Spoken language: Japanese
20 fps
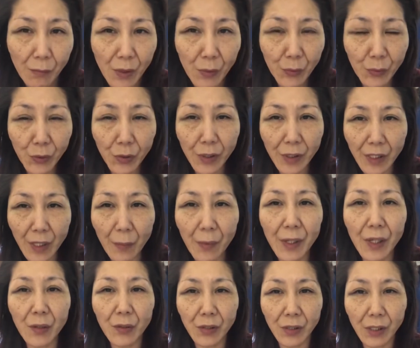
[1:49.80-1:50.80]
まあ普通に喋
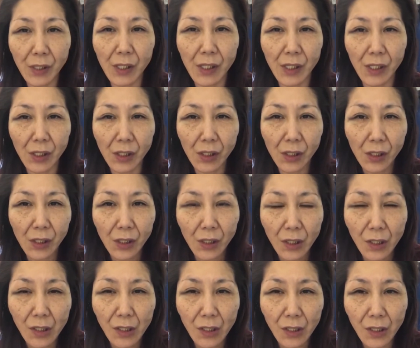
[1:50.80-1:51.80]
れるし
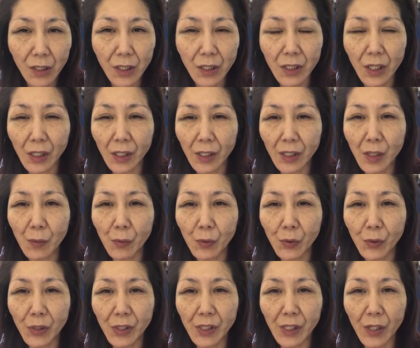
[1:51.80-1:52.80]
いいかなでも
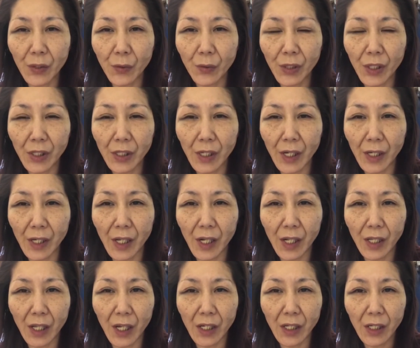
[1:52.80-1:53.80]
口がそんなに開け
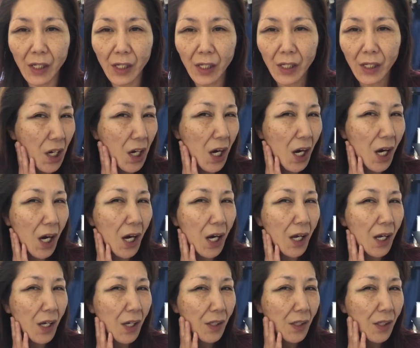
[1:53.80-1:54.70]
れないあ